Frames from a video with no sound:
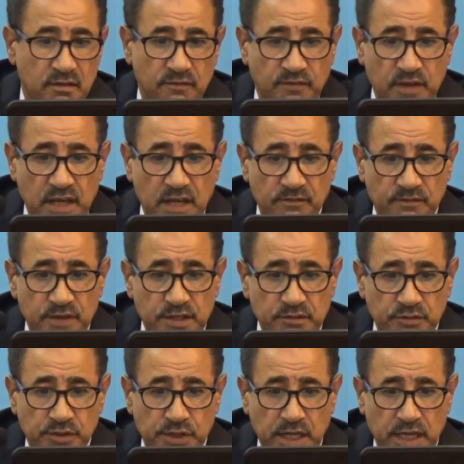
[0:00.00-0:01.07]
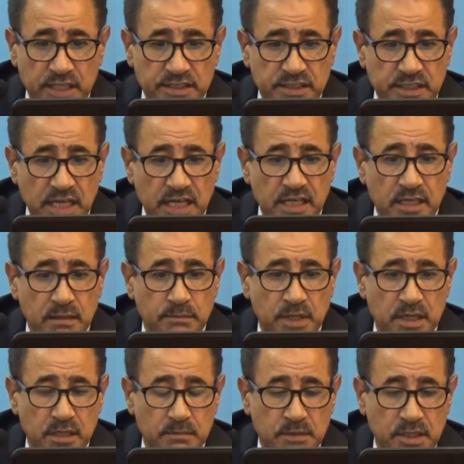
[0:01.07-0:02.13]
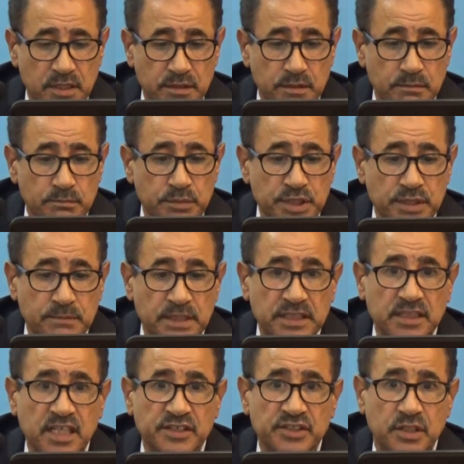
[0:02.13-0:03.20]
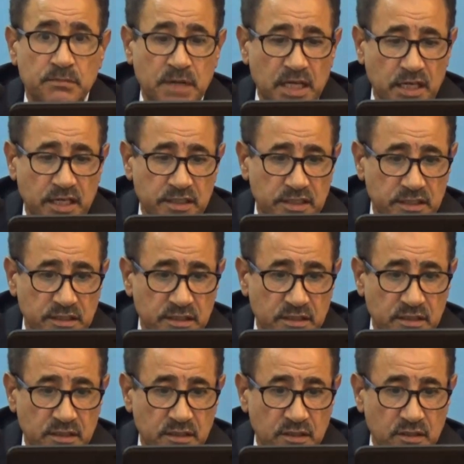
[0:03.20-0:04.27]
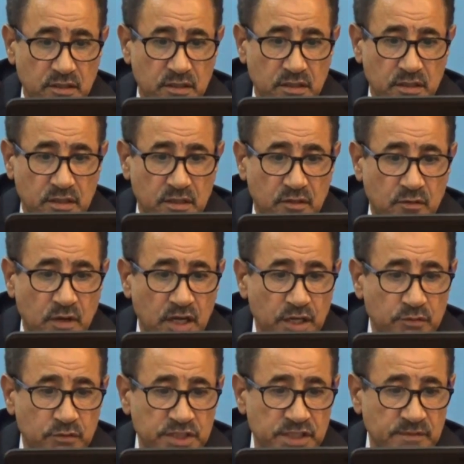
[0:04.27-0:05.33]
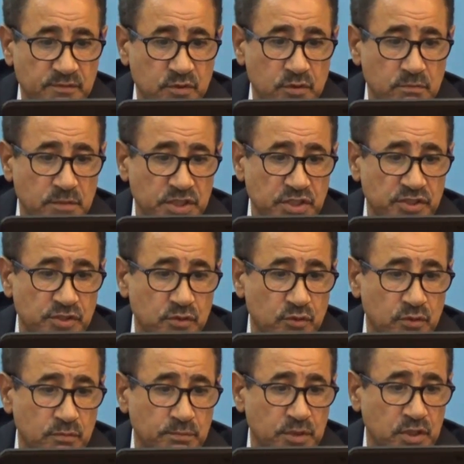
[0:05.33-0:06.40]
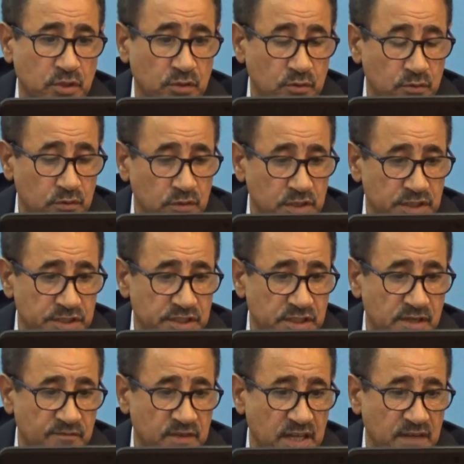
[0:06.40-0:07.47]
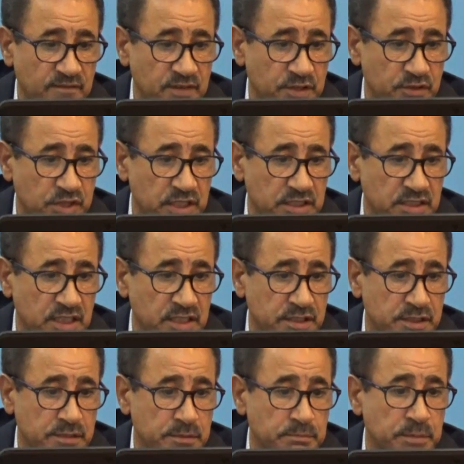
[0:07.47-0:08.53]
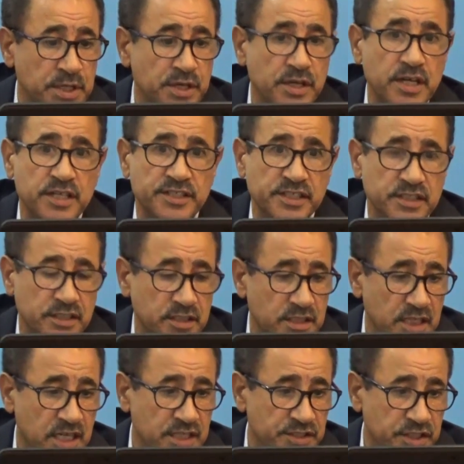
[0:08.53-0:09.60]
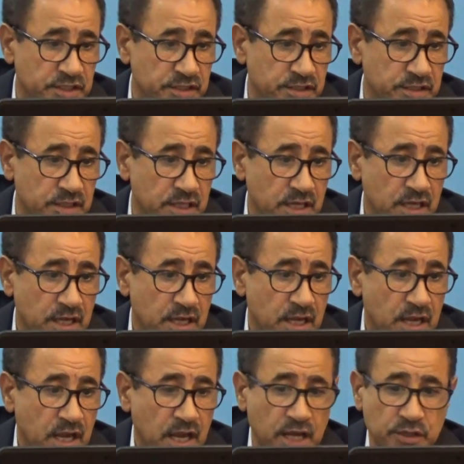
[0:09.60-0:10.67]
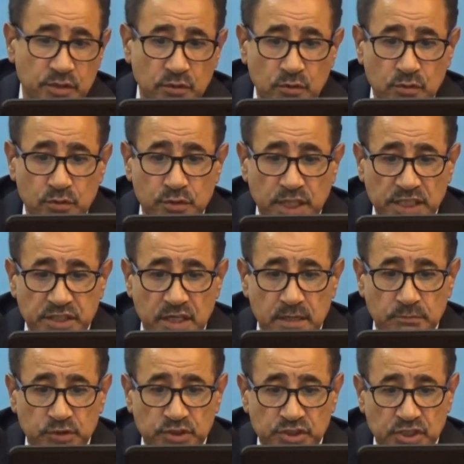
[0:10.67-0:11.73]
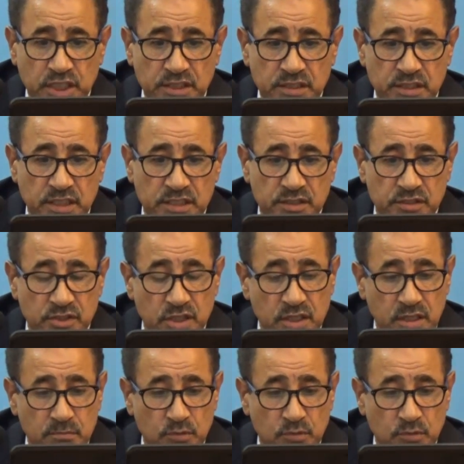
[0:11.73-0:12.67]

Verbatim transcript: في 2012 دخل البرلمان ب 18 مقعدا وقد وصفه المجلس الأوروبي لحقوق الإنسان في 2013 بالنازي الجديد حيث له نظرة متشددة تجاه